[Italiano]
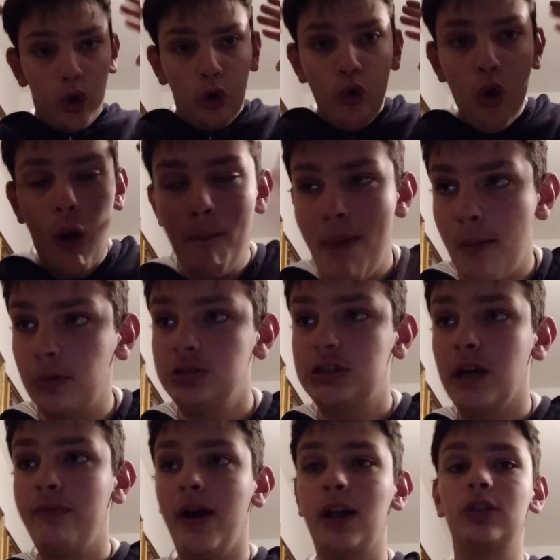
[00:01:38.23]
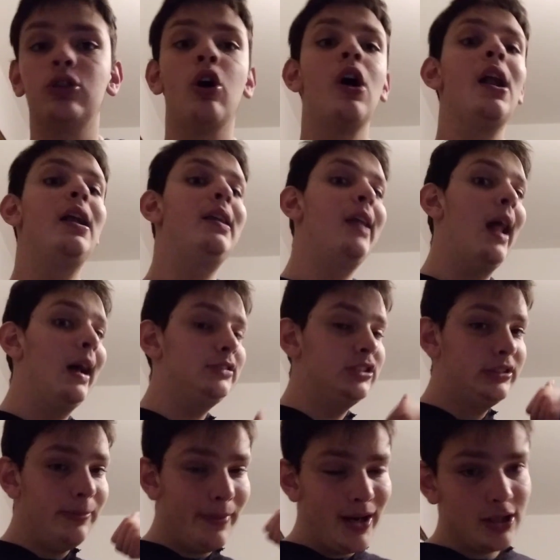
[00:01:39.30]
Lo abbiamo già fatto la
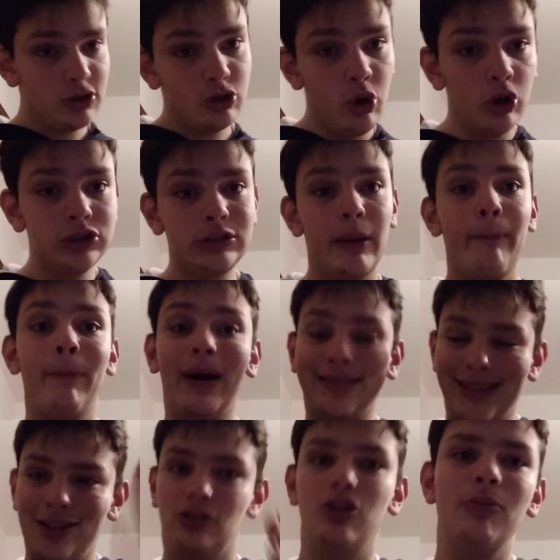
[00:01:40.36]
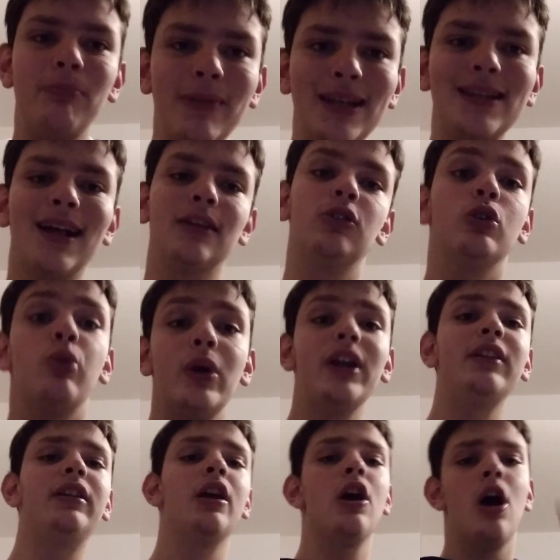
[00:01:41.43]
settimana scorsa battendo il Milan,
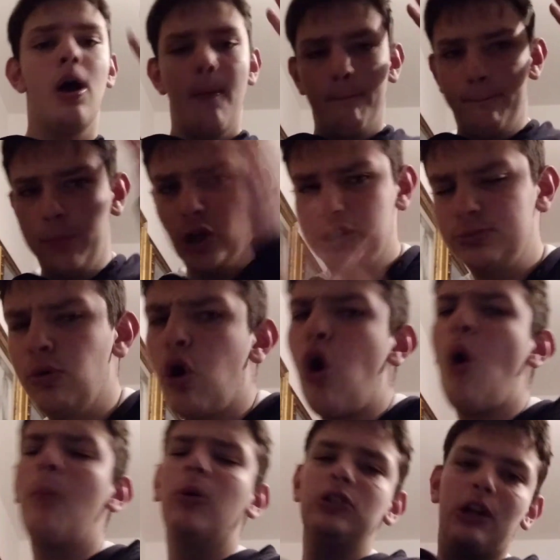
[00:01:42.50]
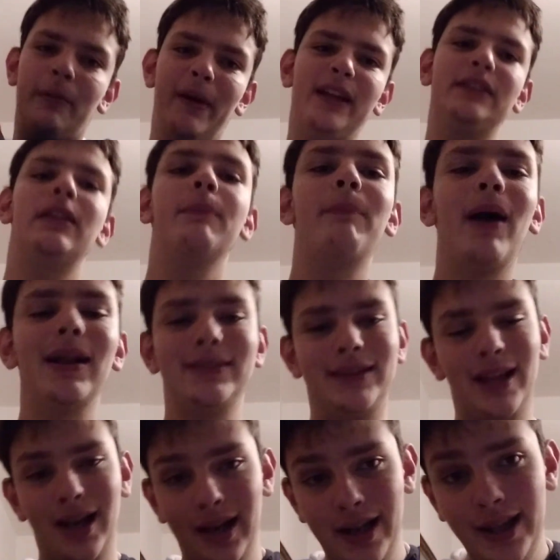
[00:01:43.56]
quindi possiamo comodamente
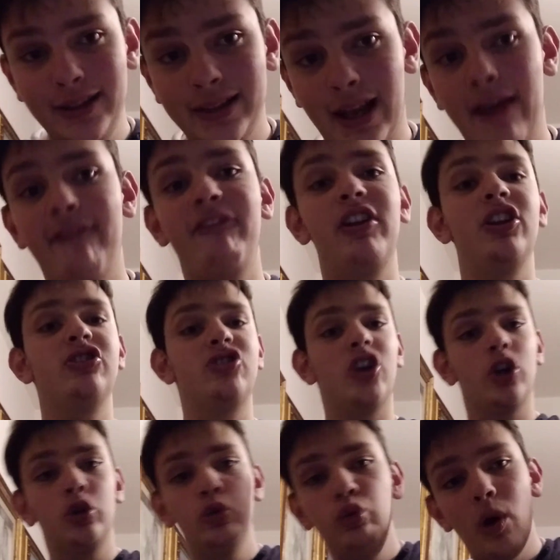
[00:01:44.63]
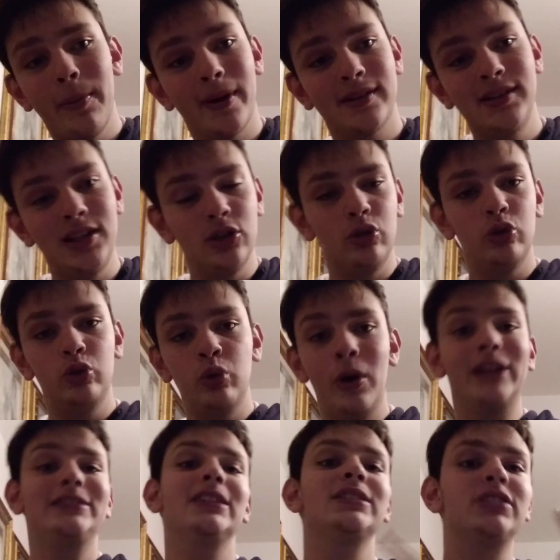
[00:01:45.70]
battere l'Inter e vincere due partite su
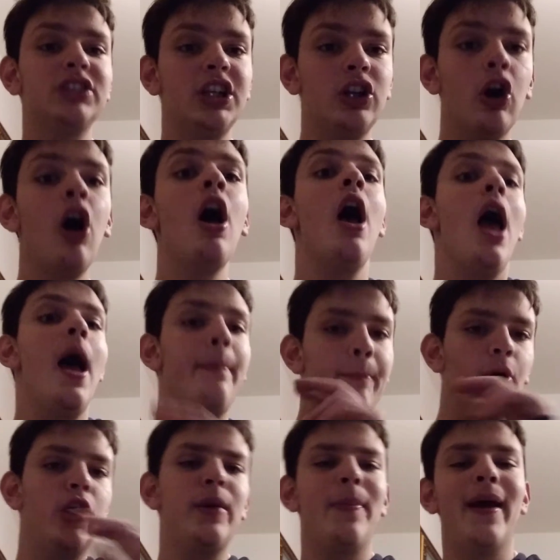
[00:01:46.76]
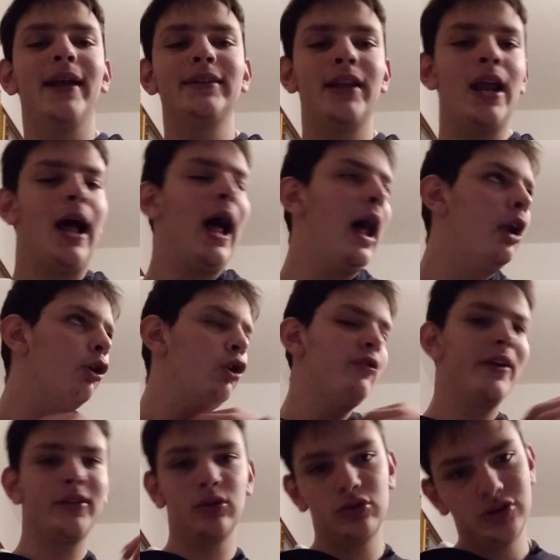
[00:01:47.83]
due a San Siro e poi ripetere allo
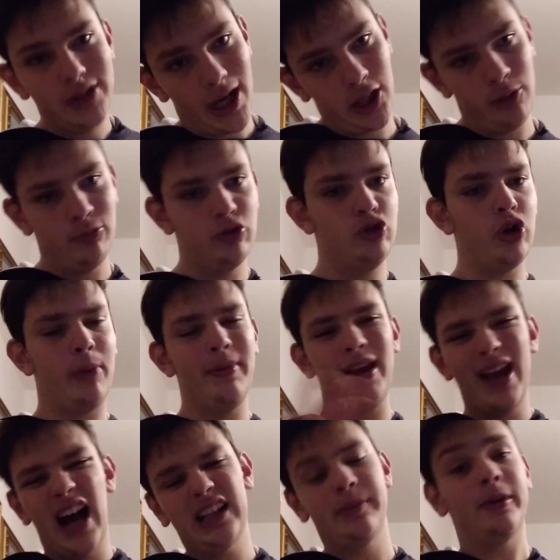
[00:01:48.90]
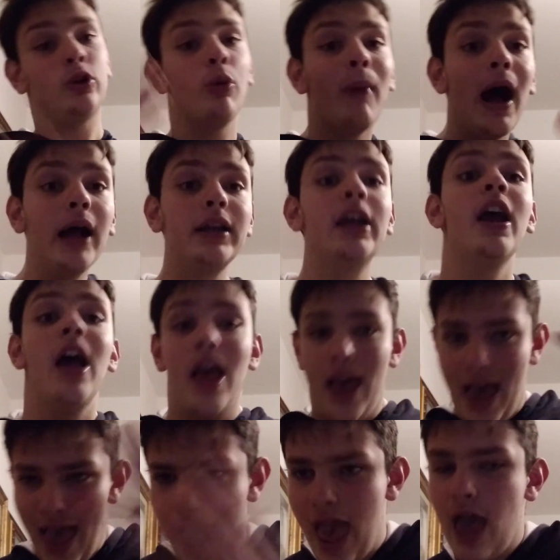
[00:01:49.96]
Juventus Stadium, giochiamo in casa, ma domani
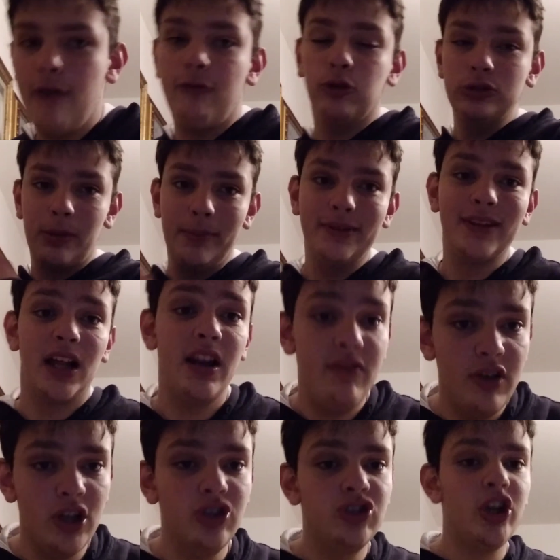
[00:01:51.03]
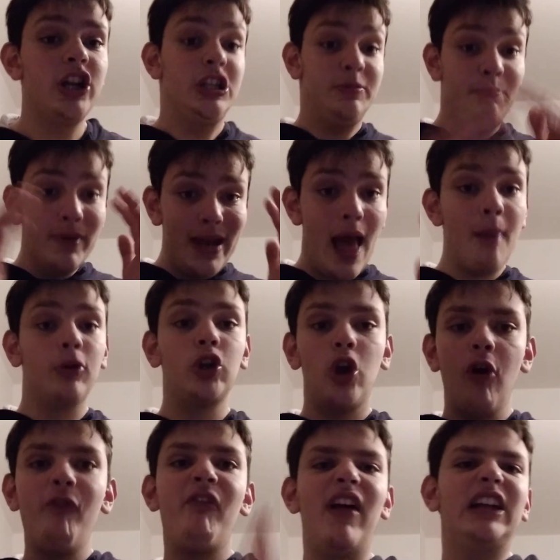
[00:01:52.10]
è fondamentale vincere, speriamo di
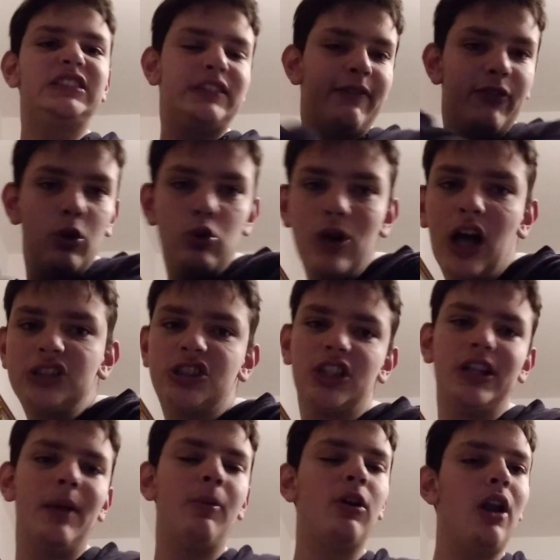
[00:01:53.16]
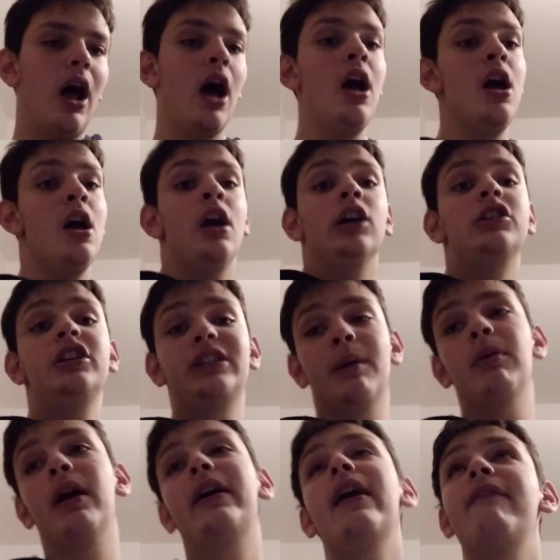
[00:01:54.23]
non fare queste figuracce, andiamo là,
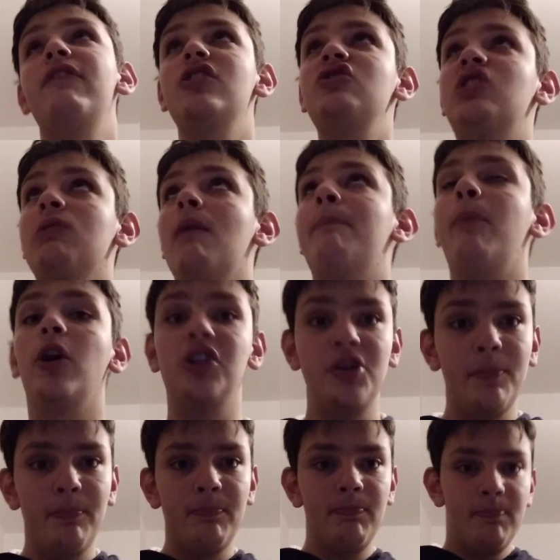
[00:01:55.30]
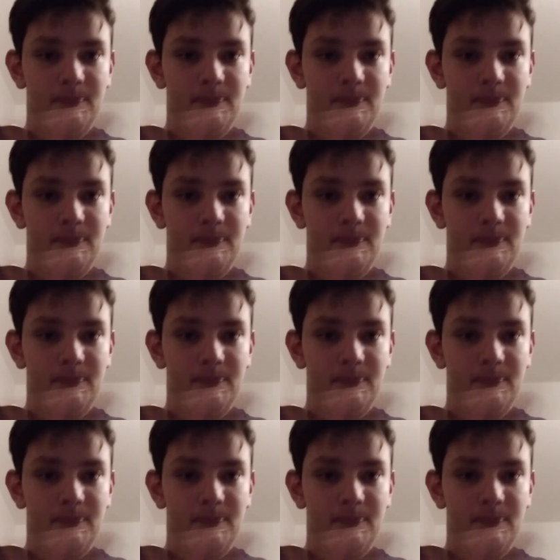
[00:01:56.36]
diciamo che vinciamo e poi ci,